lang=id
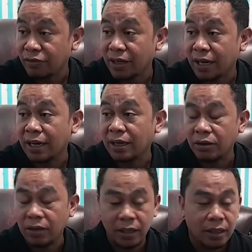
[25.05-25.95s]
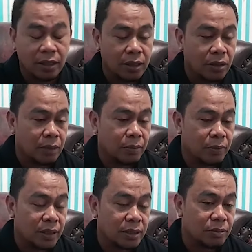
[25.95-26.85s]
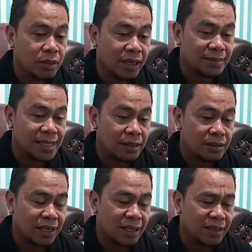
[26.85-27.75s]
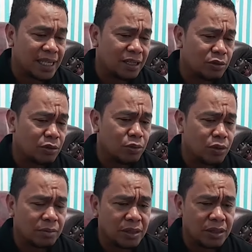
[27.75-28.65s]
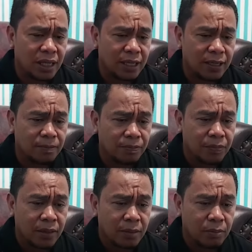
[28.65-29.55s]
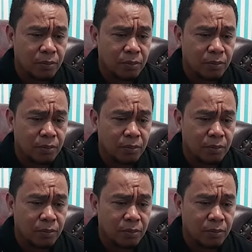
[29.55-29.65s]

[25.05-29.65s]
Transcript: Karena sebelumnya ia sudah melakukan konsolidasi untuk maju sebagai calon anggota DPR RI.